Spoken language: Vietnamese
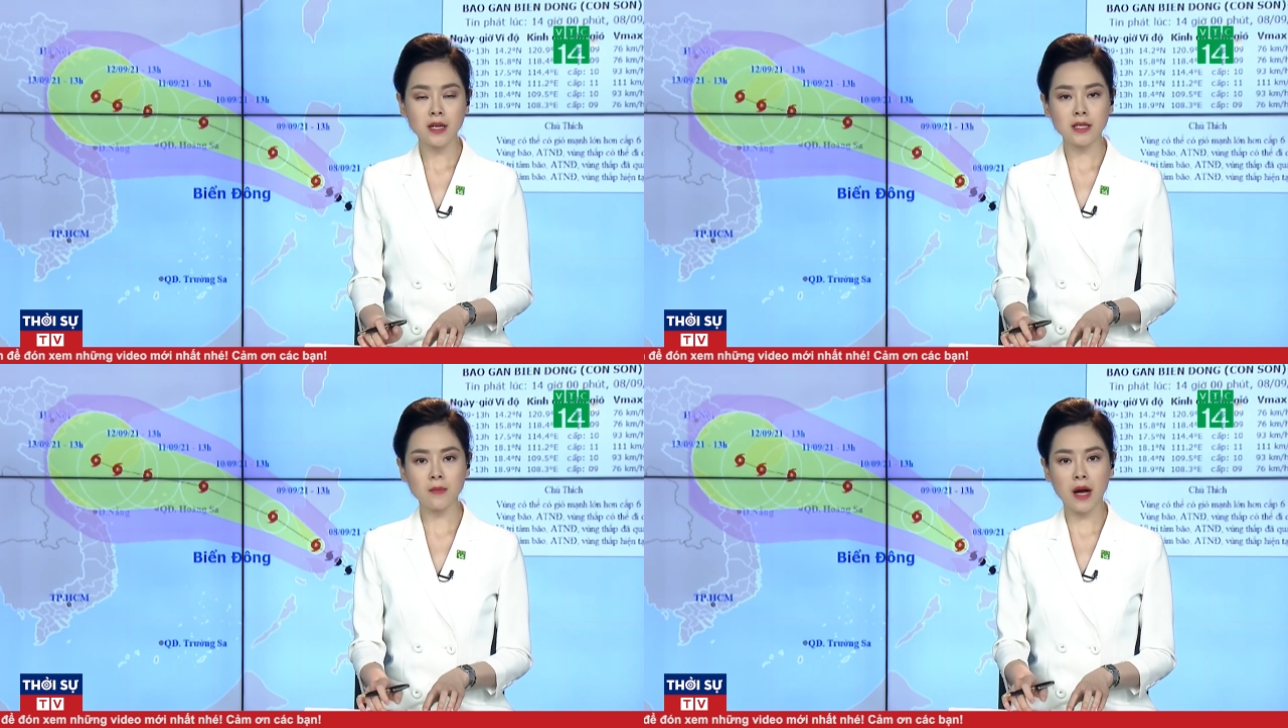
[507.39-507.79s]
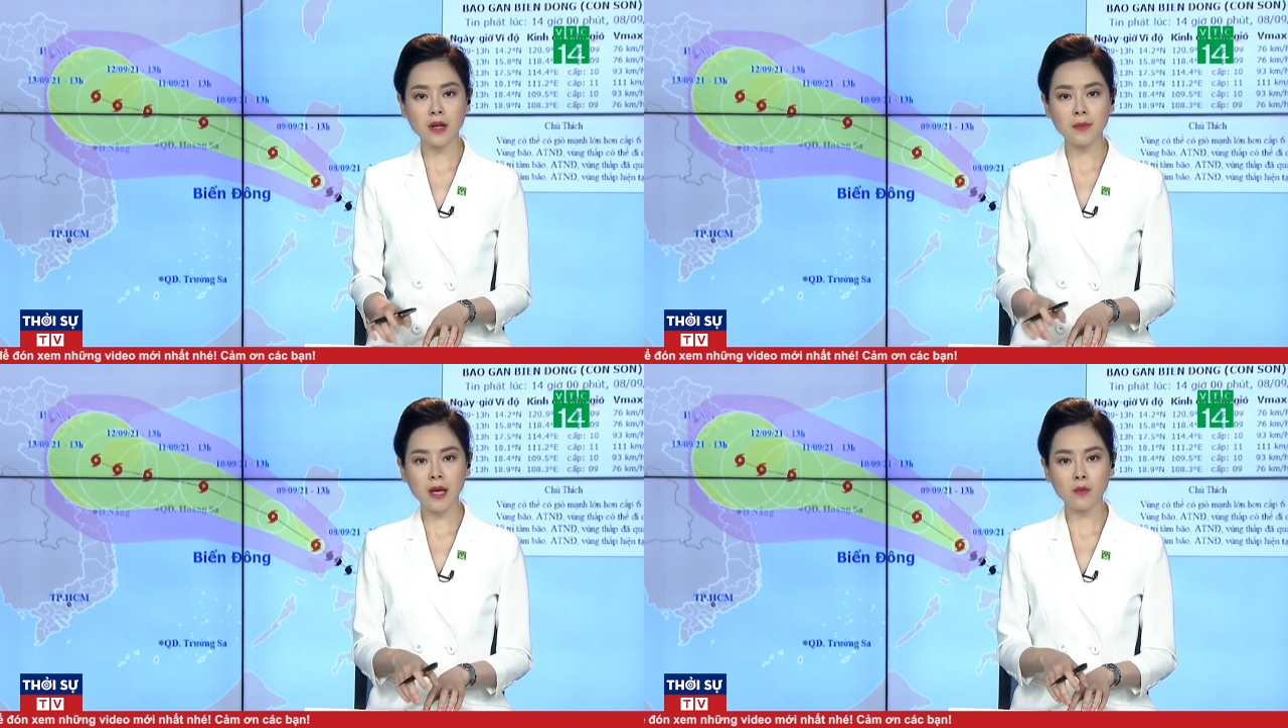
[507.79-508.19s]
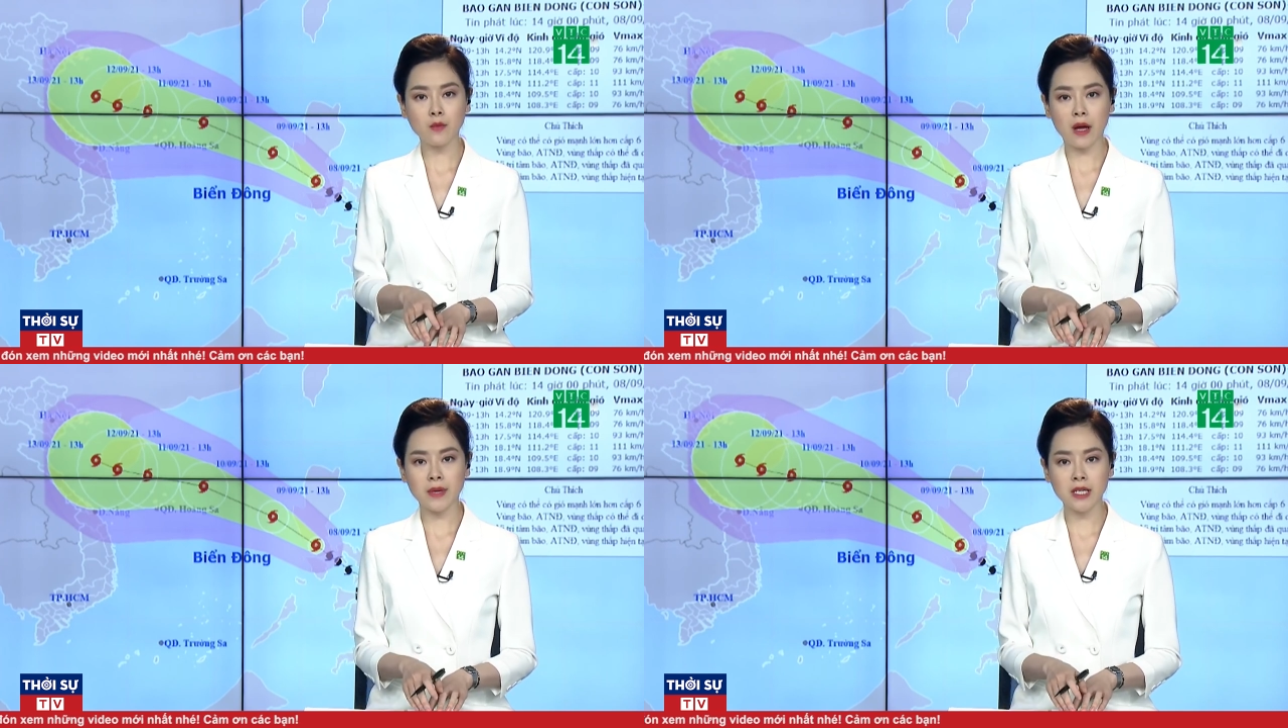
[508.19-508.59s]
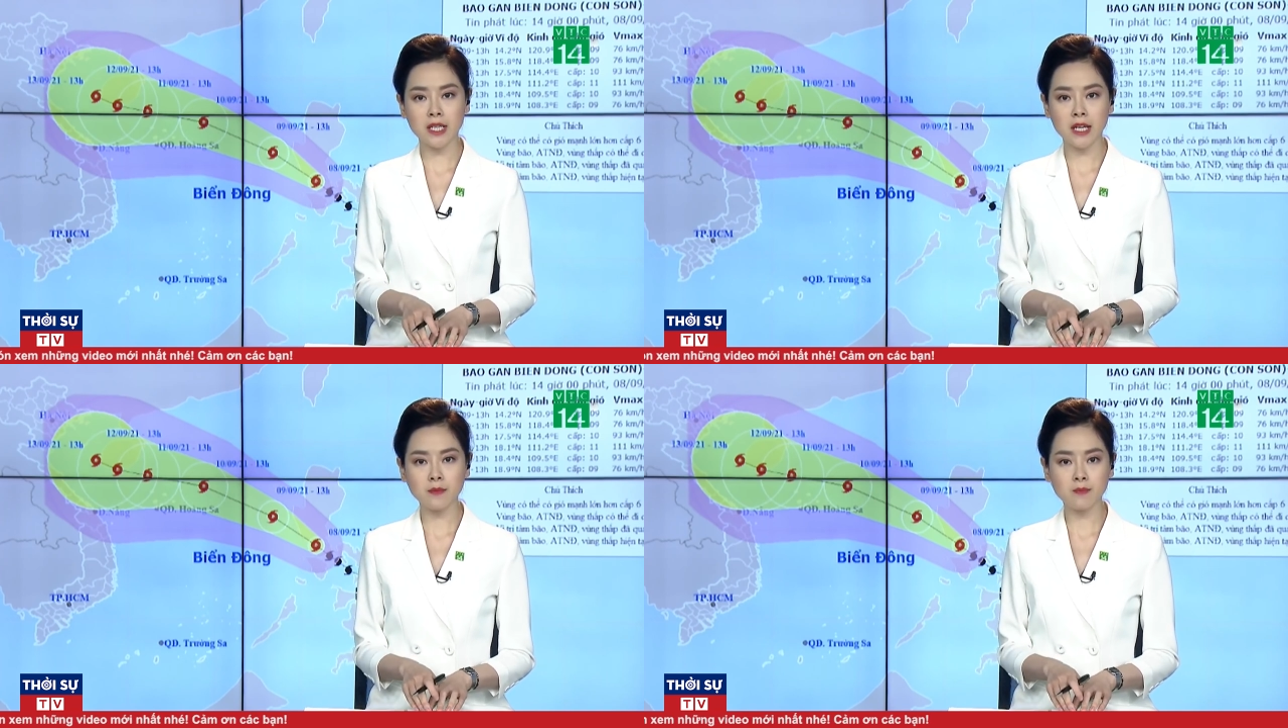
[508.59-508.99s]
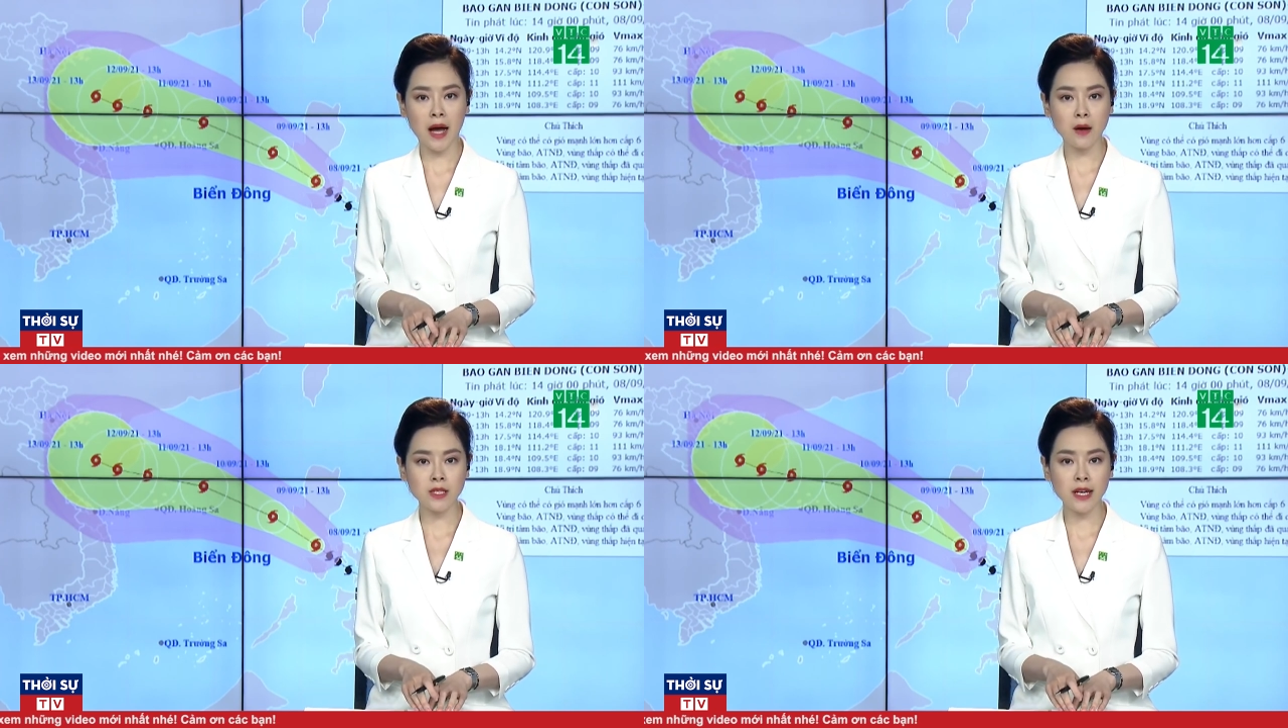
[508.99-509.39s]
Dự báo đêm nay mùng tám tháng chín,
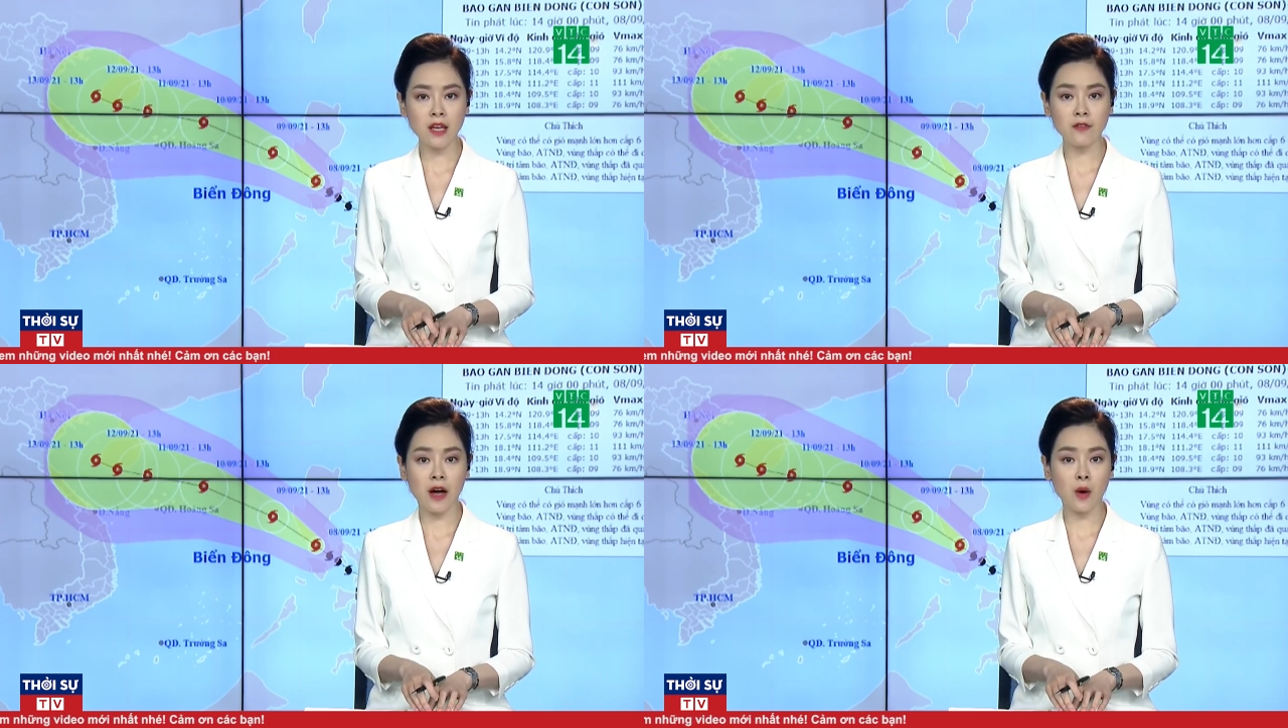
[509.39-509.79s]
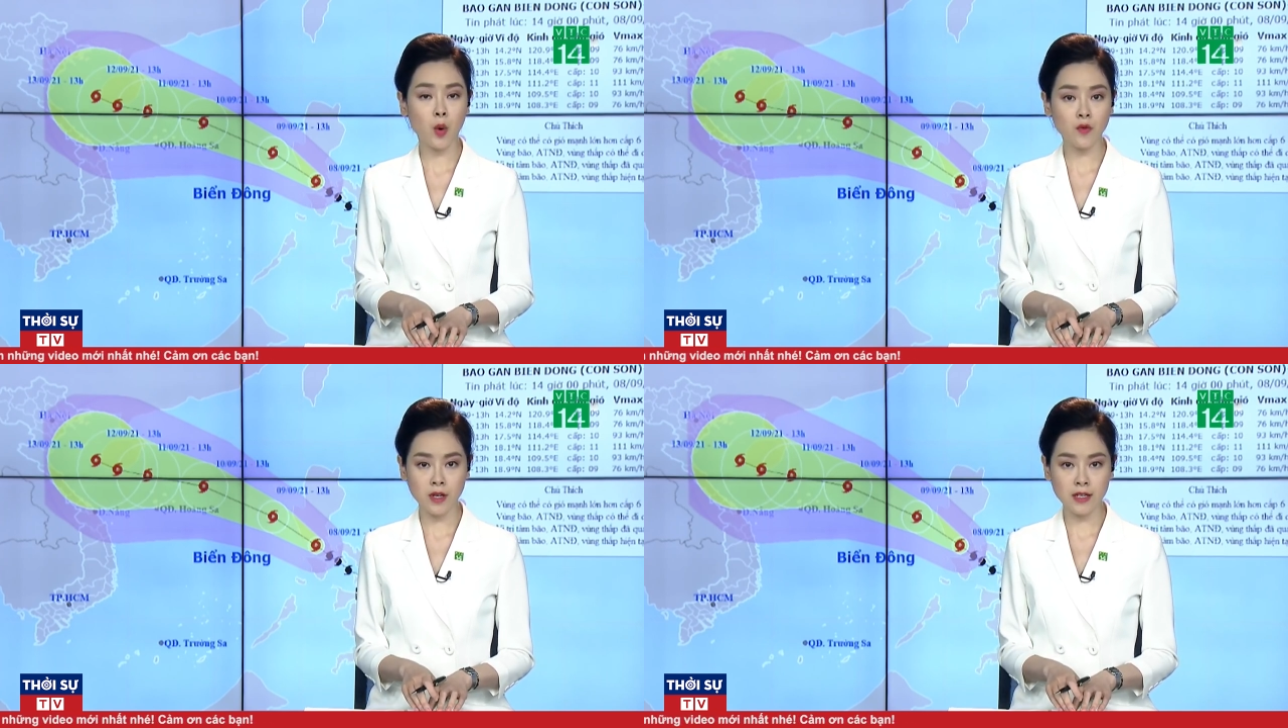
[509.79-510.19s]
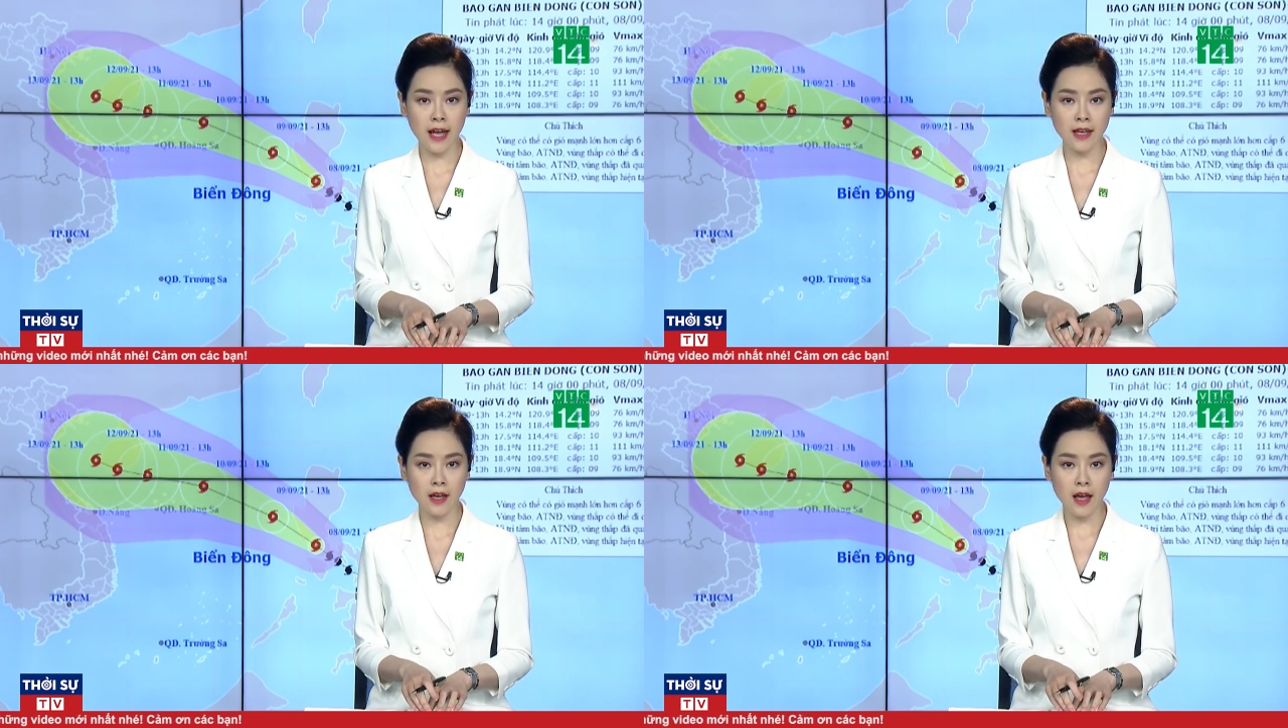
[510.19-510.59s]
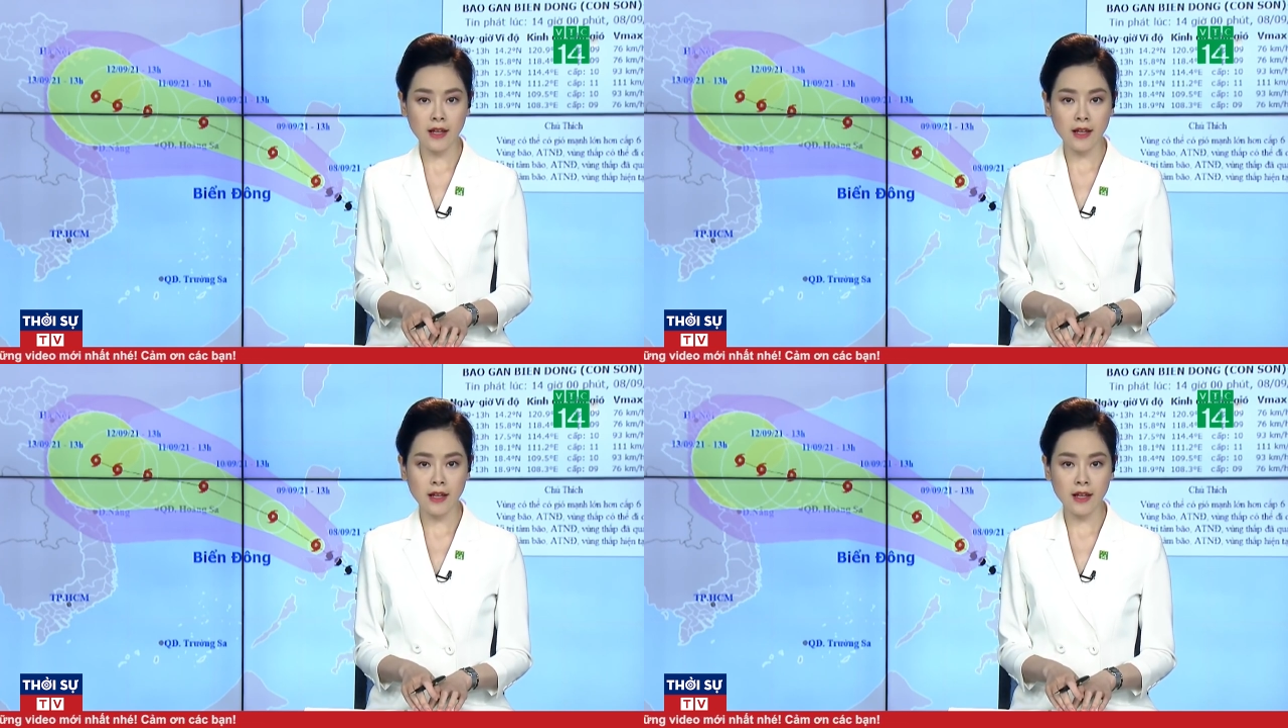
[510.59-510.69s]
bão sẽ đi vào khu vực này